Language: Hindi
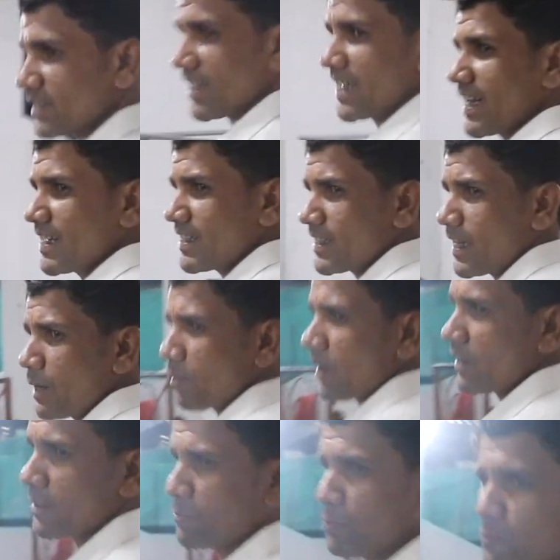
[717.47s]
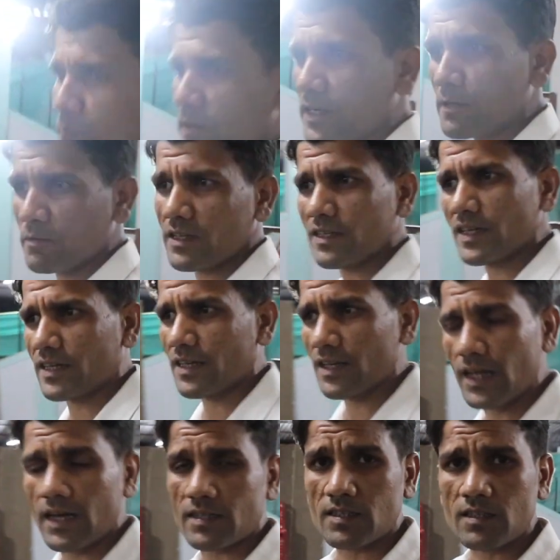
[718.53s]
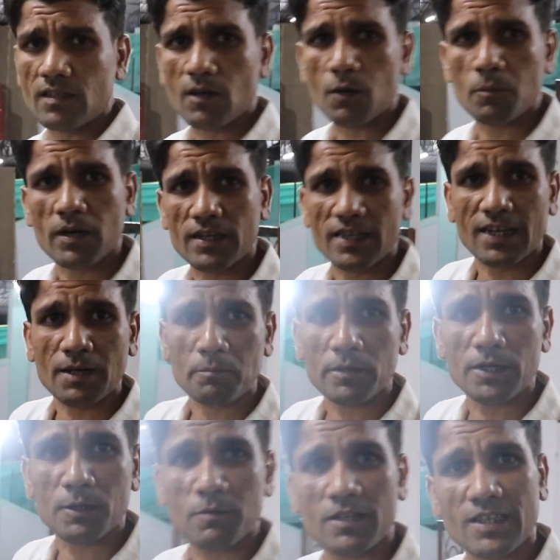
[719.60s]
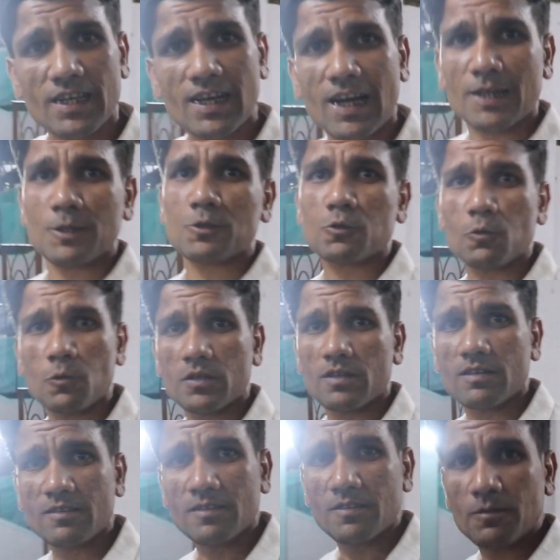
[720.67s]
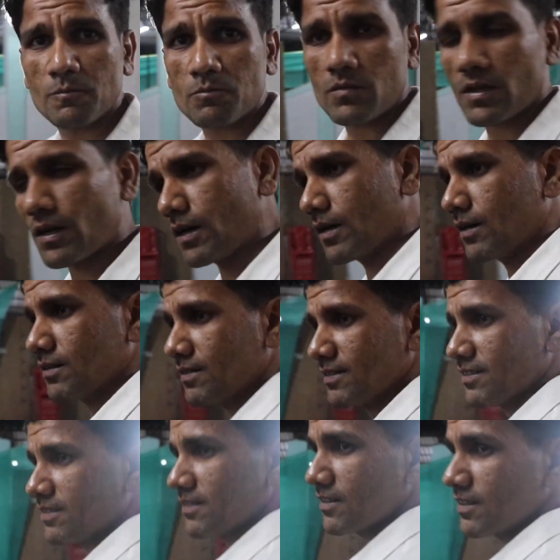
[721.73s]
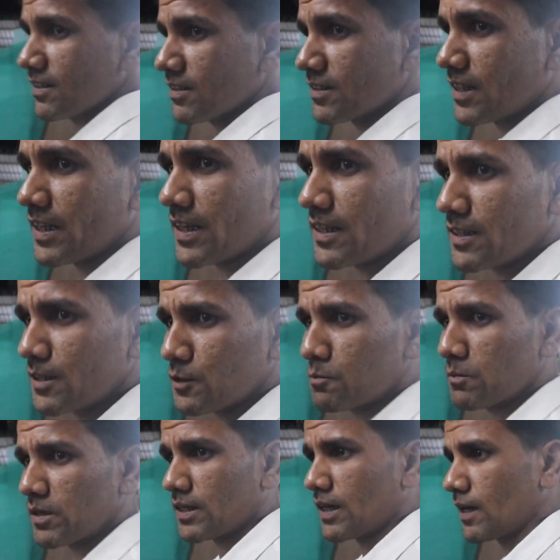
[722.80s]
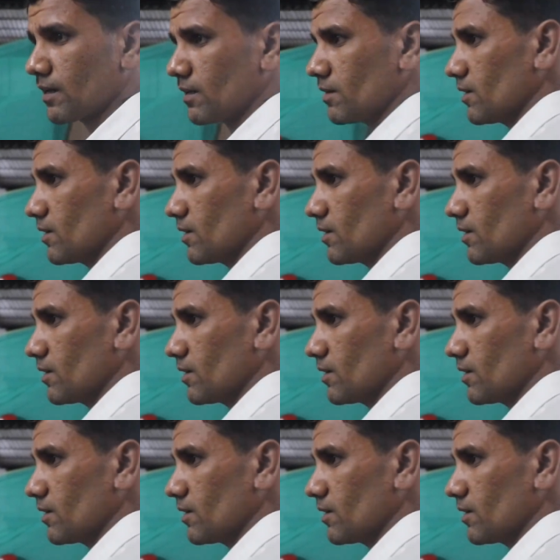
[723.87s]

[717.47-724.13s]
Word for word: तैयारी क्या भाई अपन पेड़ भर के खिला रहे अब बकरे पेड़ भर के खा के सो रहे अच्छा हाँ तैयारी किसमें क्या है